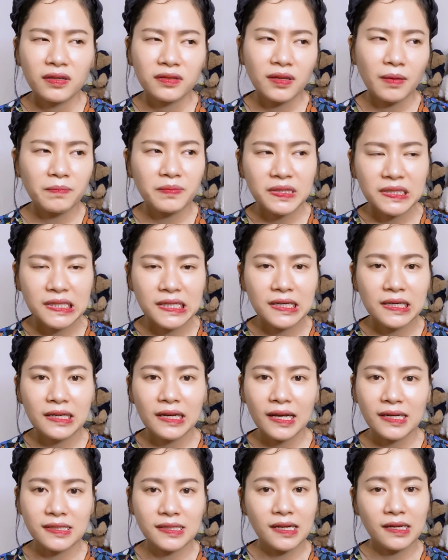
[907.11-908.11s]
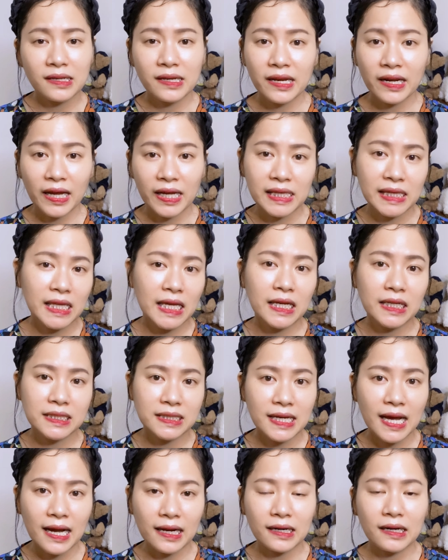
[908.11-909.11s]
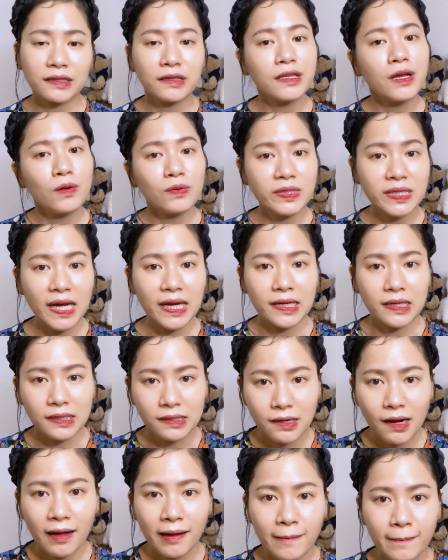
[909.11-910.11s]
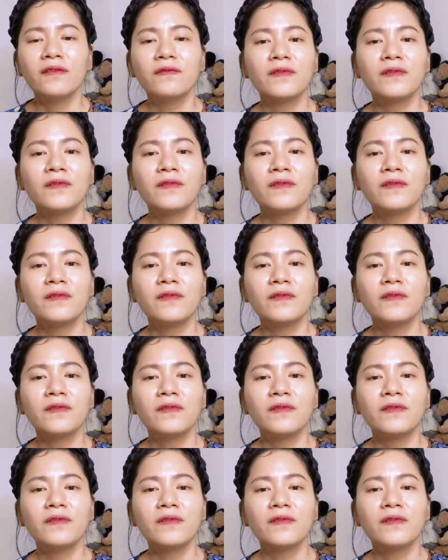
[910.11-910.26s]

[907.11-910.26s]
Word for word: thậm chí là dẫn đến cái tình trạng là tiêu chảy nữa.